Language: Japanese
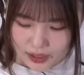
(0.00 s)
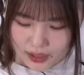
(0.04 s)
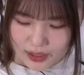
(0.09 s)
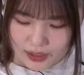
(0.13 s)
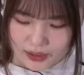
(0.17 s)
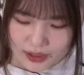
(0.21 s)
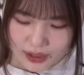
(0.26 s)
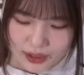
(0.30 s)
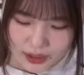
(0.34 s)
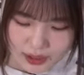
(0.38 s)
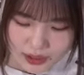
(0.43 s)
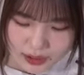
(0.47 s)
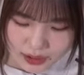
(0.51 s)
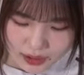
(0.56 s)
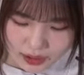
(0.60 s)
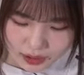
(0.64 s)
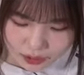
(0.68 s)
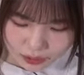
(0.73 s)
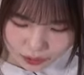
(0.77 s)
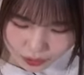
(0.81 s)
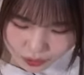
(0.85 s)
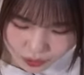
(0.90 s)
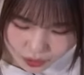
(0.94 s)
いただけてい
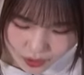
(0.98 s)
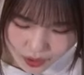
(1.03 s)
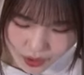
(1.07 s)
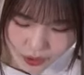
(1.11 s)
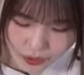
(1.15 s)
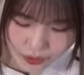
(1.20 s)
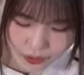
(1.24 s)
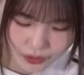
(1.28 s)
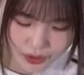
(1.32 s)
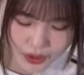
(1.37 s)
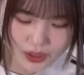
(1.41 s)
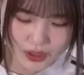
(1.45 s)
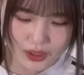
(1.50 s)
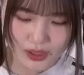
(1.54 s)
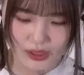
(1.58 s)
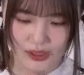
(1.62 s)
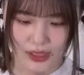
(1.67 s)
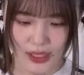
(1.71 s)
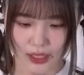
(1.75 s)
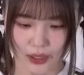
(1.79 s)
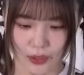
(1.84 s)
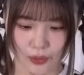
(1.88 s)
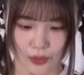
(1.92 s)
ると嬉しい
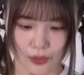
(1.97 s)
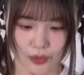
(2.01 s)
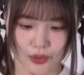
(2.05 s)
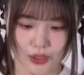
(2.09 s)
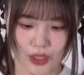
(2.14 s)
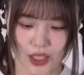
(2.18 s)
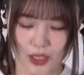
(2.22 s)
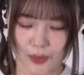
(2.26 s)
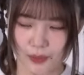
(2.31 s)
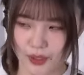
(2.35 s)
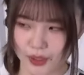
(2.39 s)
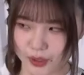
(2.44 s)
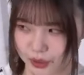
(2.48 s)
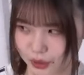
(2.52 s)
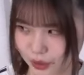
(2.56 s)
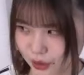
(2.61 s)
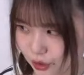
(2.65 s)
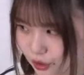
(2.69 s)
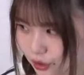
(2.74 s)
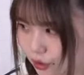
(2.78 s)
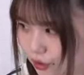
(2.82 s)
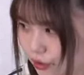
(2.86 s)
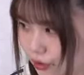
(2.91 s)
でございます。
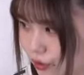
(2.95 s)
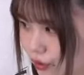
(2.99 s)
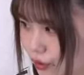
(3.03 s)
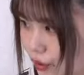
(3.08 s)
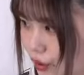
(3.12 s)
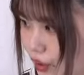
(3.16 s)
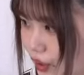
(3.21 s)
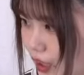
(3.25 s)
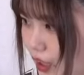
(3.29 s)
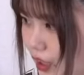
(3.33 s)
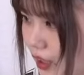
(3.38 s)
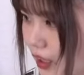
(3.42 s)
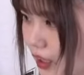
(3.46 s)
というわけ